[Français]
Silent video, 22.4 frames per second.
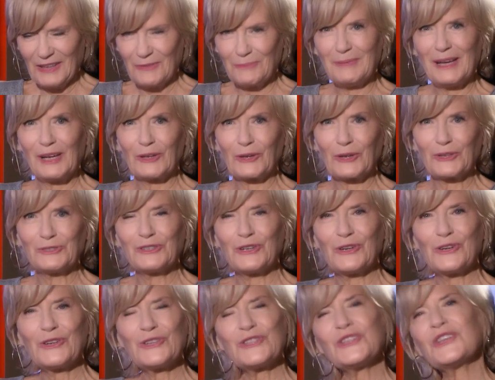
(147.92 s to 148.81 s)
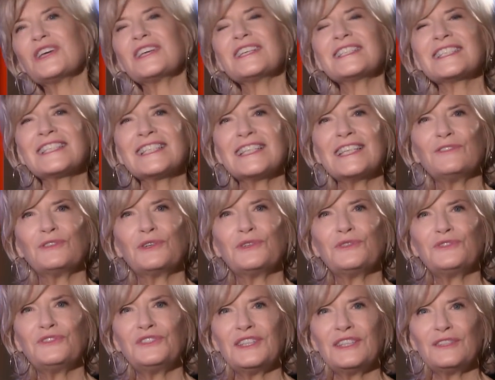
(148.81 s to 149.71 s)
Belle revanche. Si vos
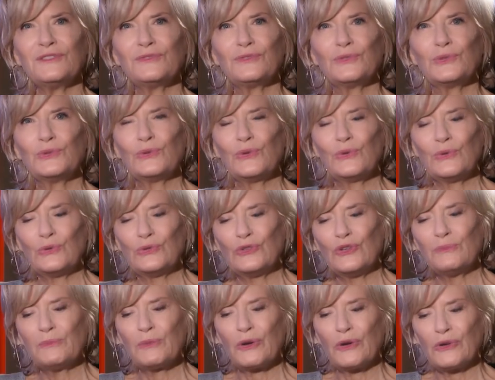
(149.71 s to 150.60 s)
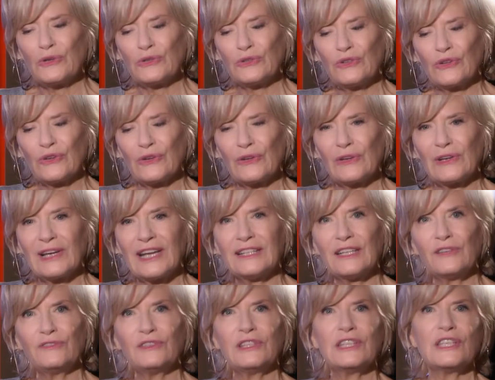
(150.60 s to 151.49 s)
filles vous demandent la
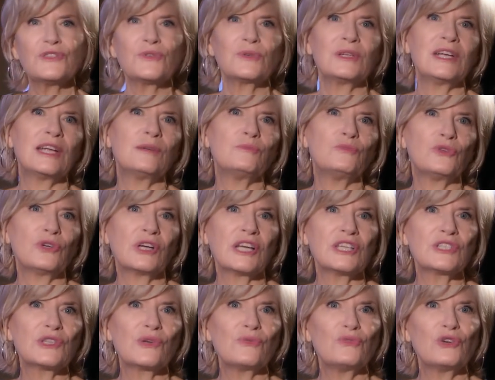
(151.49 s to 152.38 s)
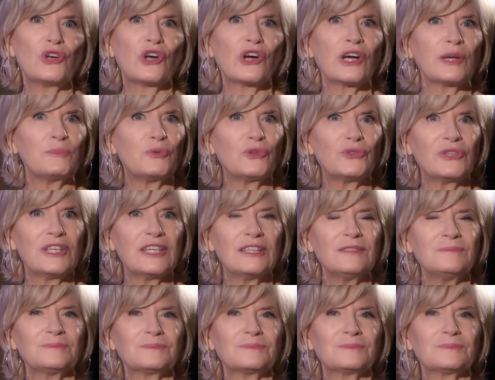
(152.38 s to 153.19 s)
définition de l'amour, qu'est-ce que vous leur répondez